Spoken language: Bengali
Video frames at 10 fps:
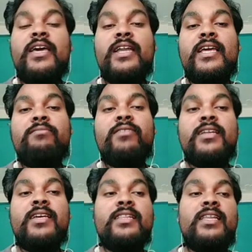ক্যাপ্টের
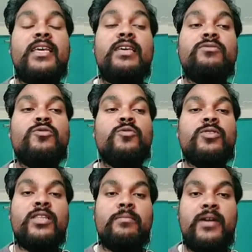ক্ষেত্রে ইউজ
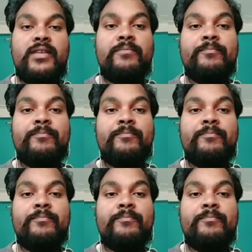করতে পারি